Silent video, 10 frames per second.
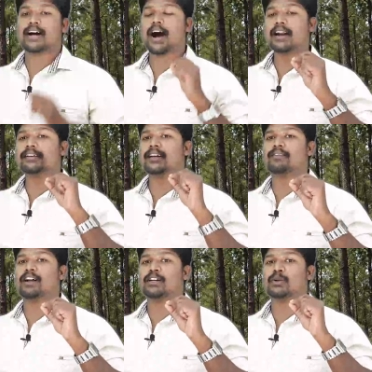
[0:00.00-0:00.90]
காட்டில்
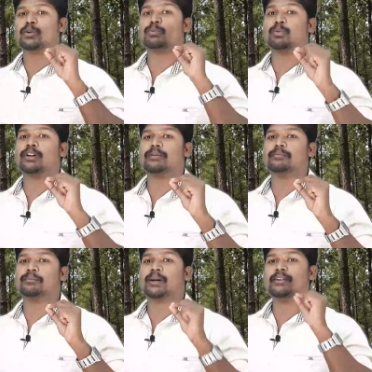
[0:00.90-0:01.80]
வாழ்கிற ஒரு புலி
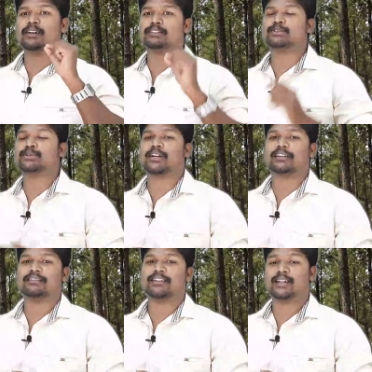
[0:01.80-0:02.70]
பழி வாங்குதுன்னு
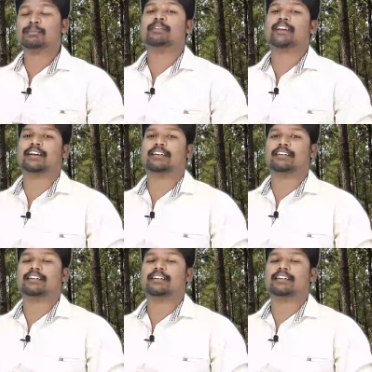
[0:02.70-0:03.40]
சொன்னால் நம்புவீங்களா